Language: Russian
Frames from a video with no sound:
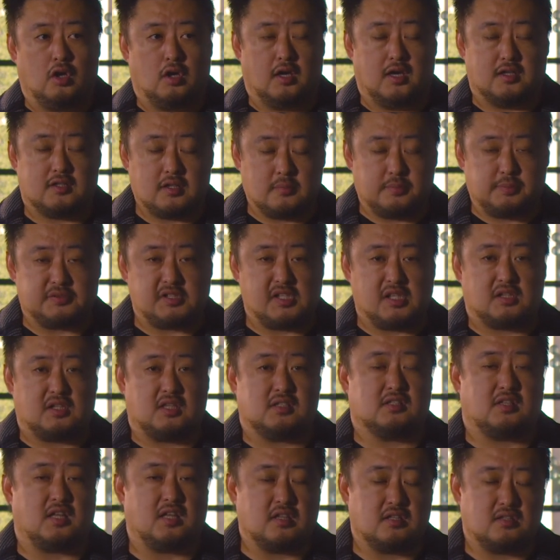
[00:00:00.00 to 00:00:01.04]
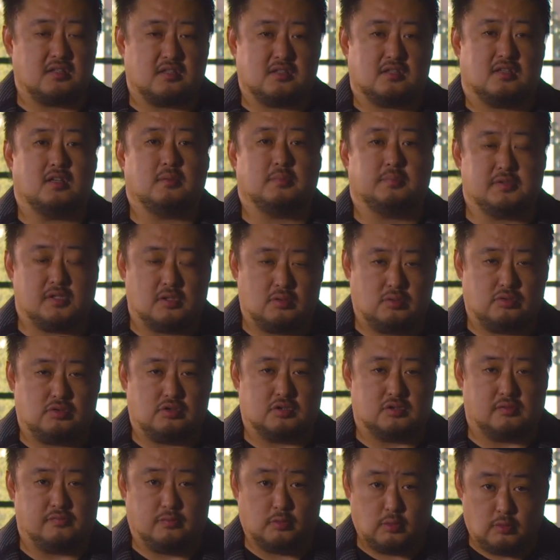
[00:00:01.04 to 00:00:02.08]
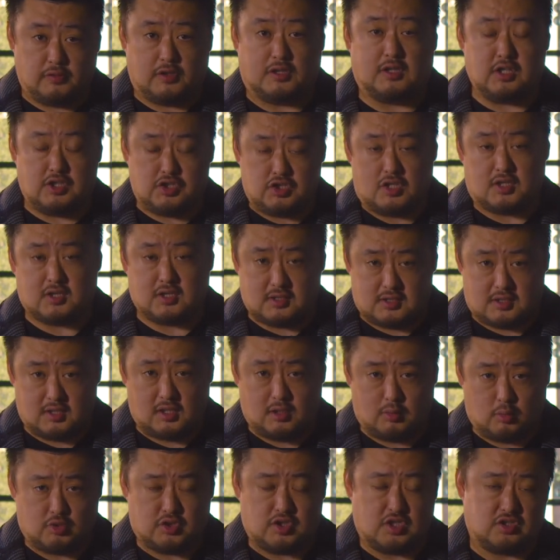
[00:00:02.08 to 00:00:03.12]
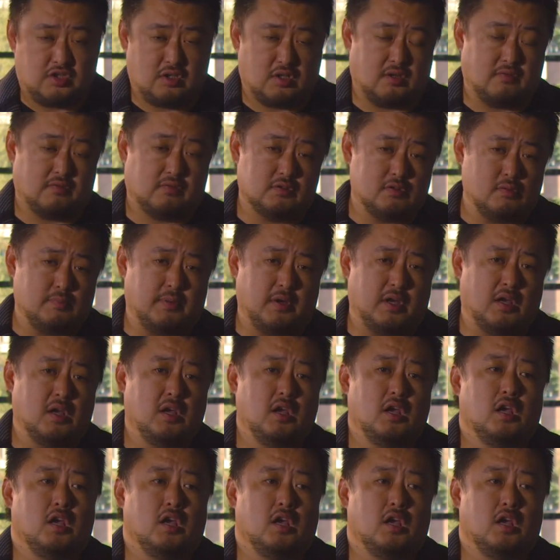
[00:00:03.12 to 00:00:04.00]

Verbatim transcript: Этот проект останется с ген-продюсером, ну, в отличие от остальных участников группы